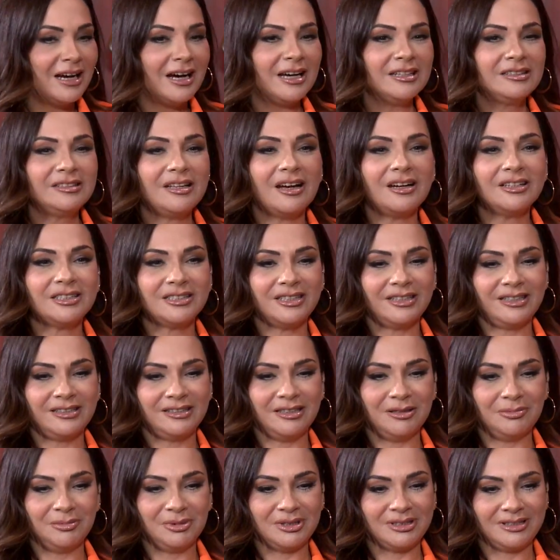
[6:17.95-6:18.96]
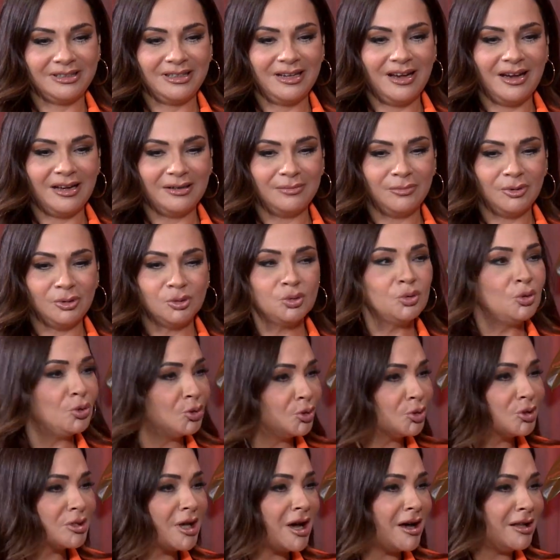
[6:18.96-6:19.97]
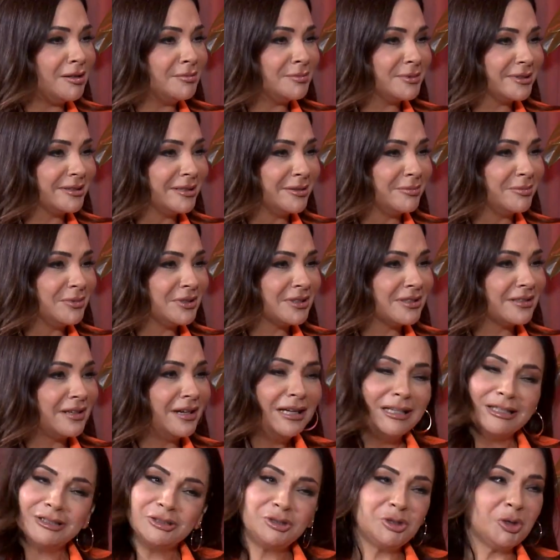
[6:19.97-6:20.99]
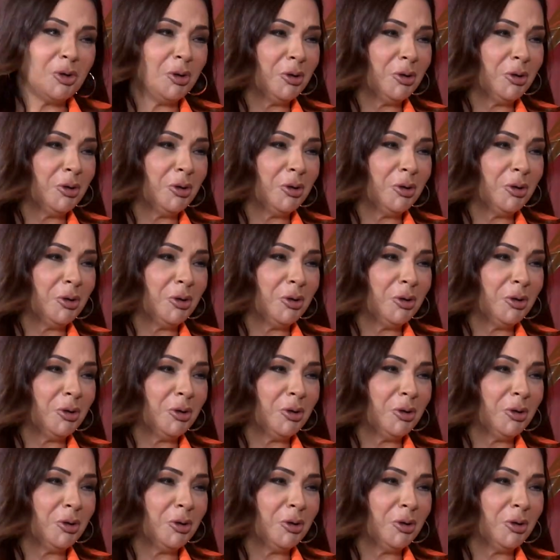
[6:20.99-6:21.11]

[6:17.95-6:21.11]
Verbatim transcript: Hatta şey demişti yani böyle duygusal mı demişti. Ya.